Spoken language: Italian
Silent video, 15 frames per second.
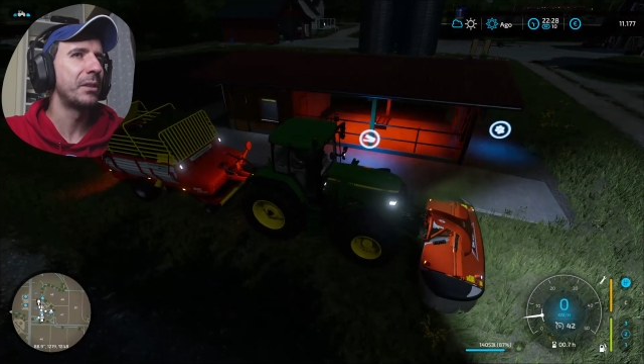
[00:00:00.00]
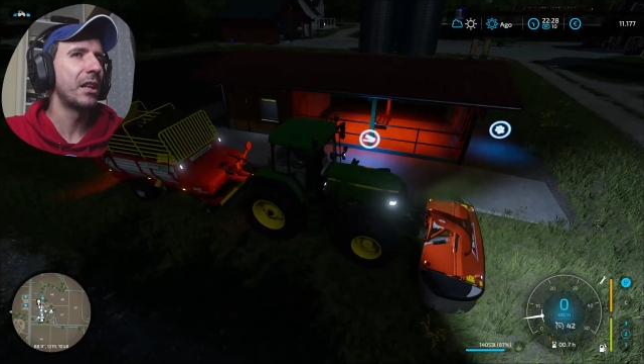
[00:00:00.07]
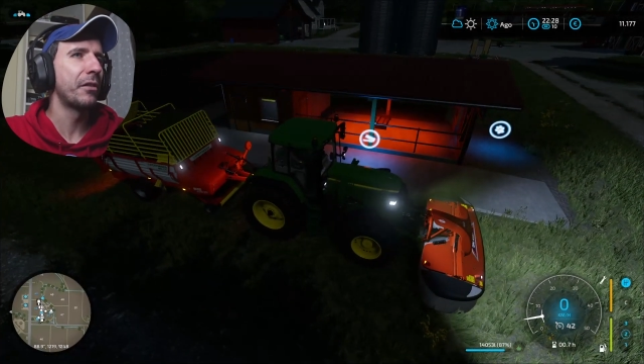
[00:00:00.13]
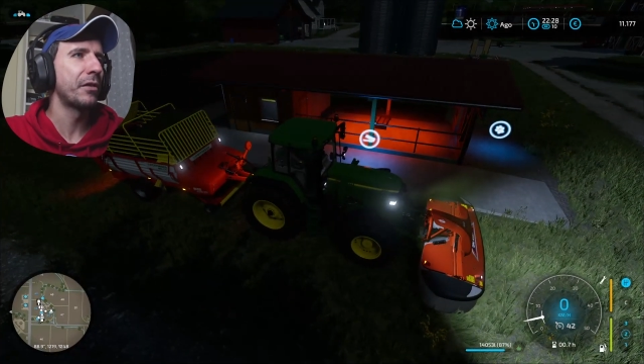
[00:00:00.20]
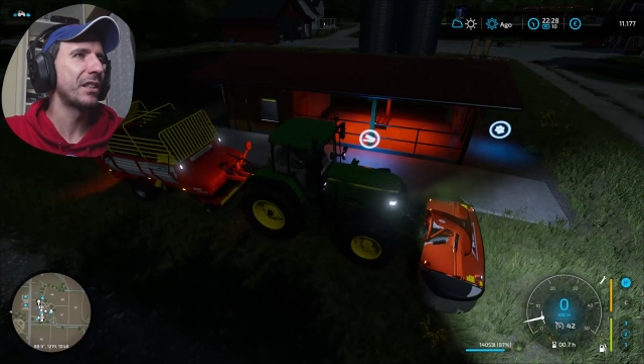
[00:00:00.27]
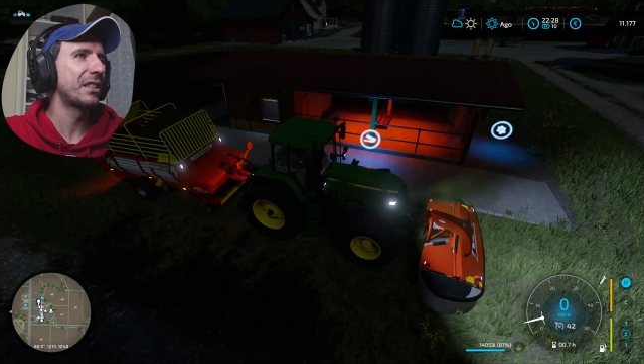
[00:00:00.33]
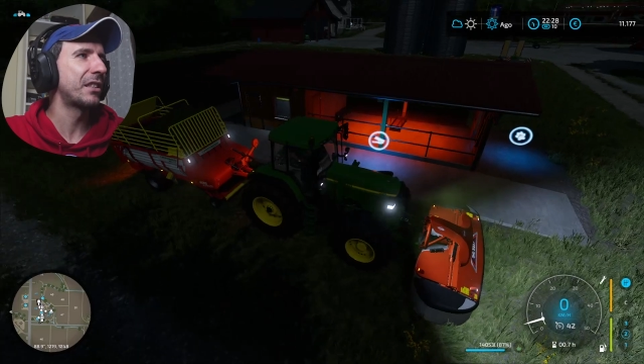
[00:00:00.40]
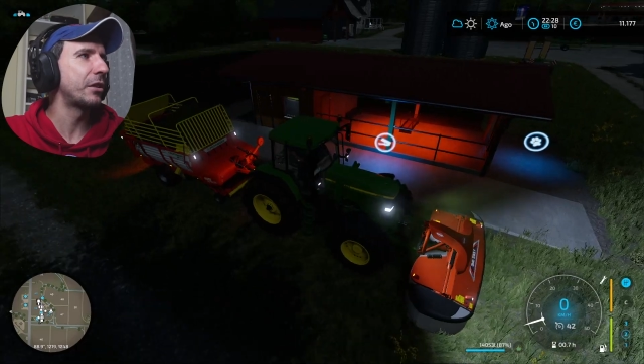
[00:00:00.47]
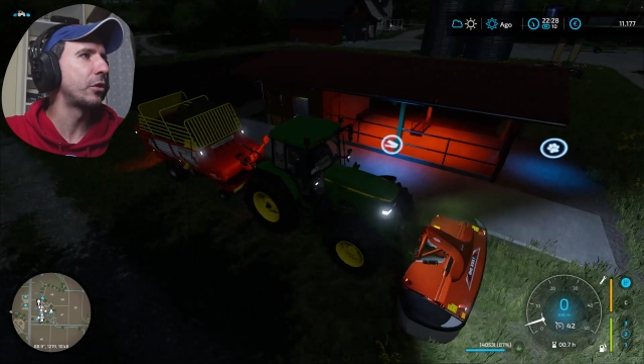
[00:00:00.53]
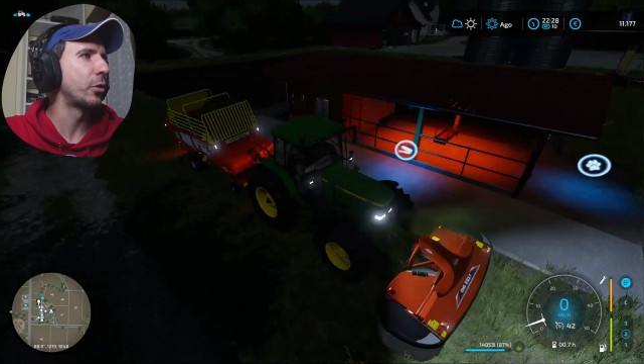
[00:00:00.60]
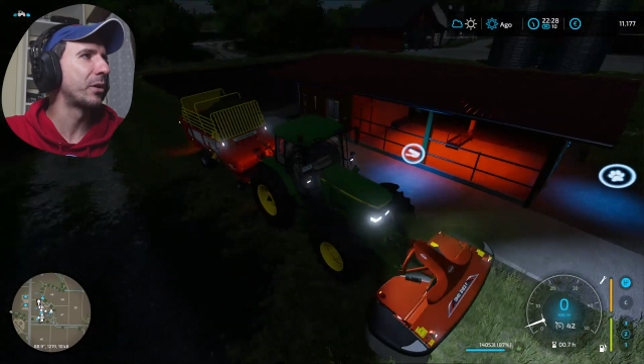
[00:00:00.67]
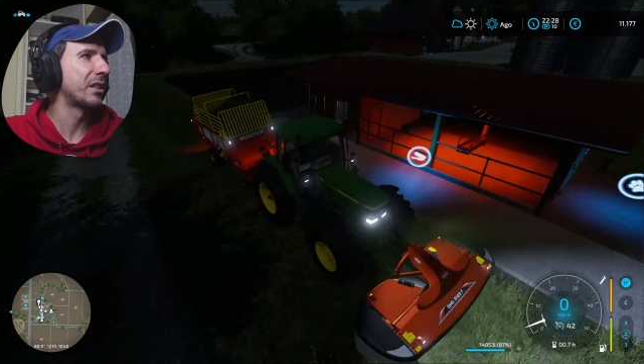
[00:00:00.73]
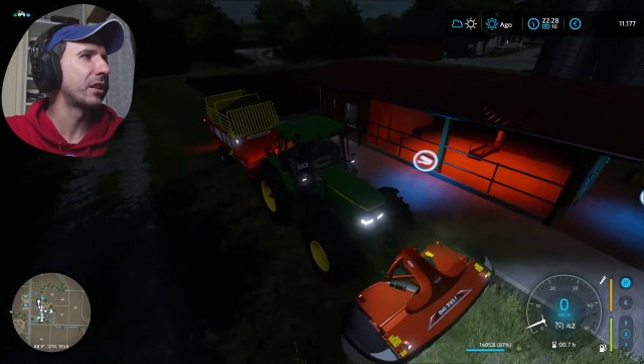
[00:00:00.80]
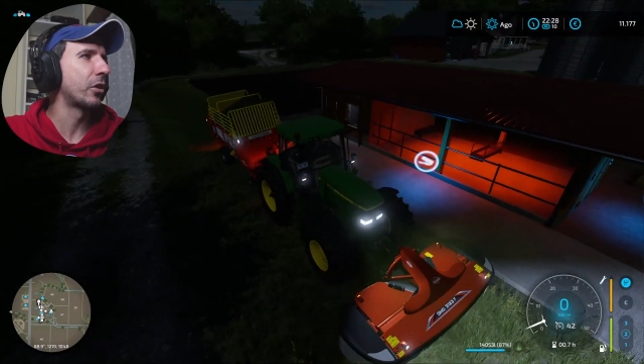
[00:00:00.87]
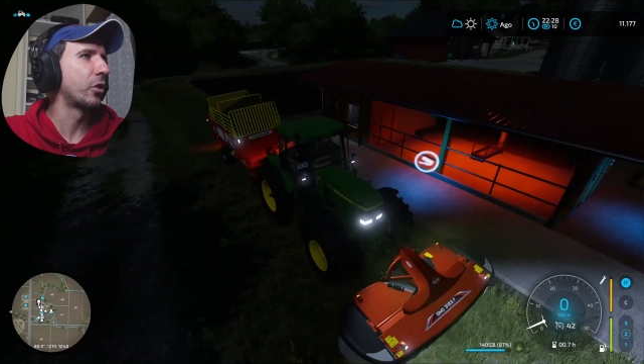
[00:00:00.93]
mi dà
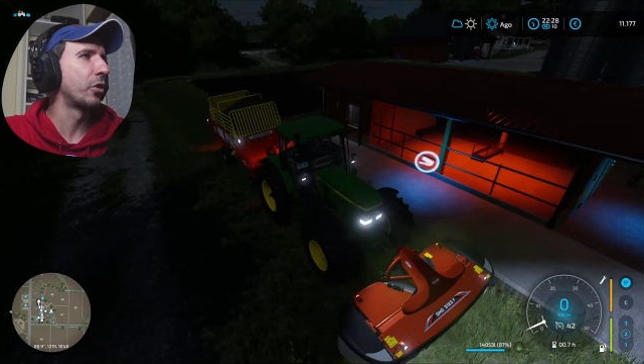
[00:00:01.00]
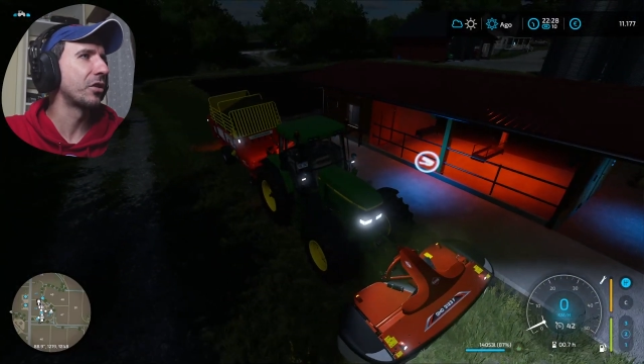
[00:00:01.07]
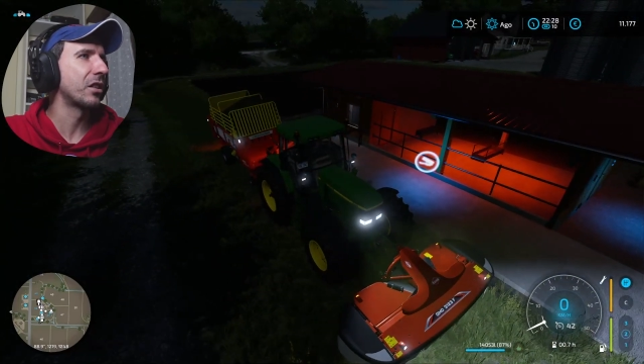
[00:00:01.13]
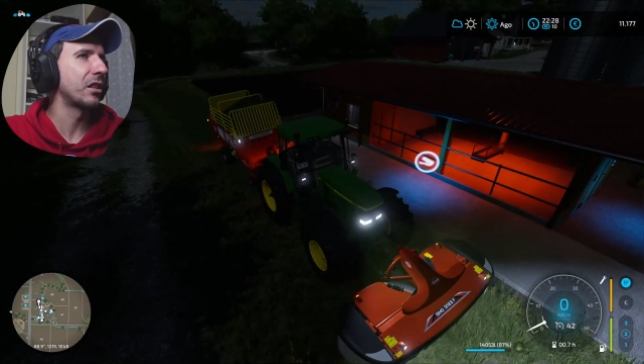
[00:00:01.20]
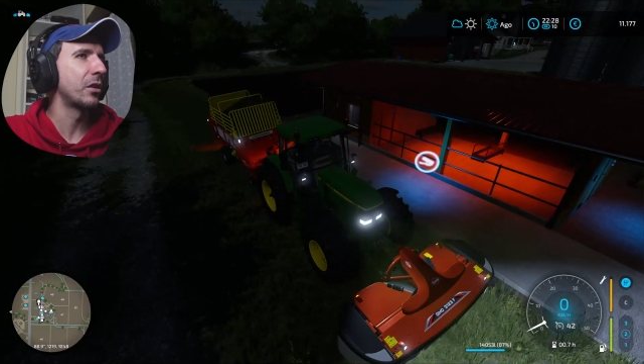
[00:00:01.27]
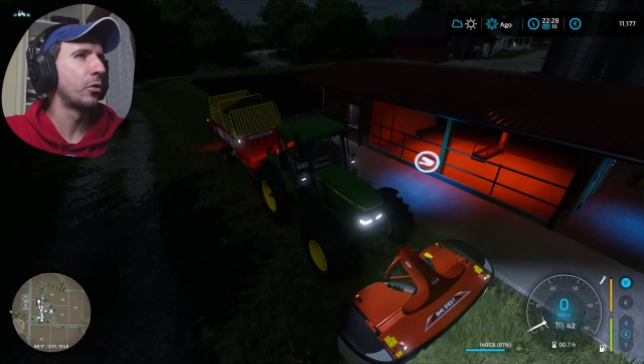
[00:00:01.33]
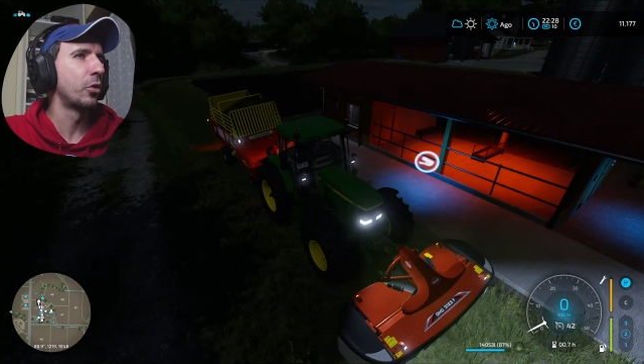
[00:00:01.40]
fastidio questa cosa,